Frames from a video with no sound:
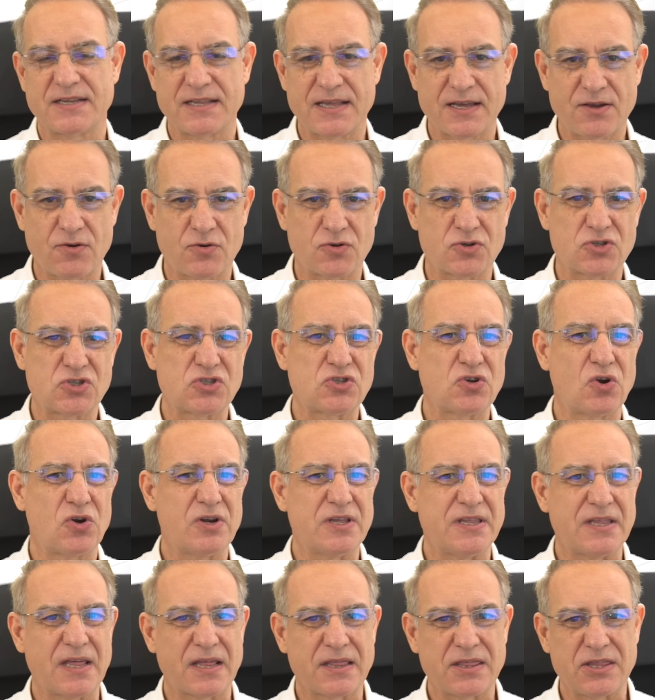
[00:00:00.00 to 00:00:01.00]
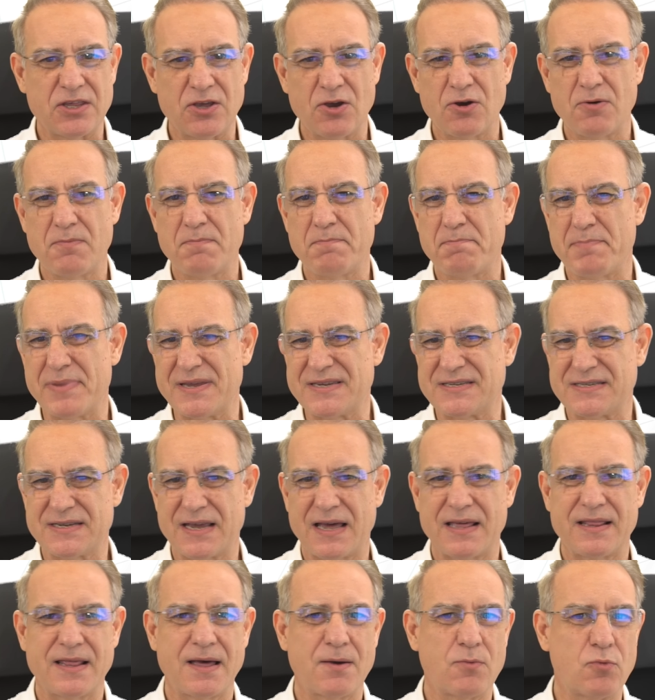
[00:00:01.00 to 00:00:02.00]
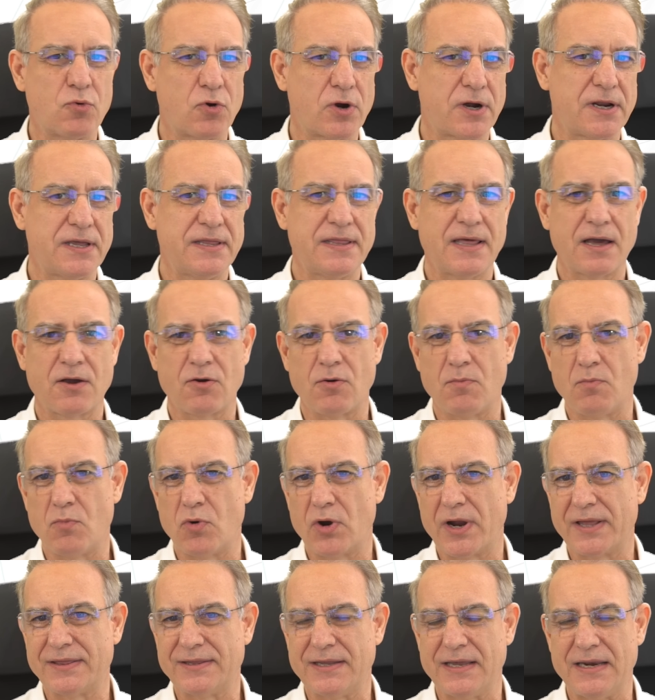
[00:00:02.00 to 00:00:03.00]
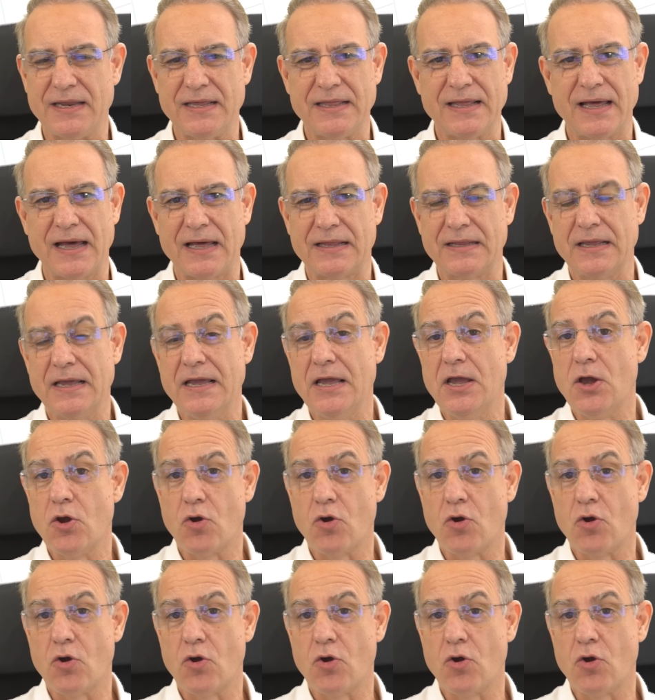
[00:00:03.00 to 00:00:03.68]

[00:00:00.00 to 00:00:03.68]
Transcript: de consolidación pesada, aburrida, con volatilidad,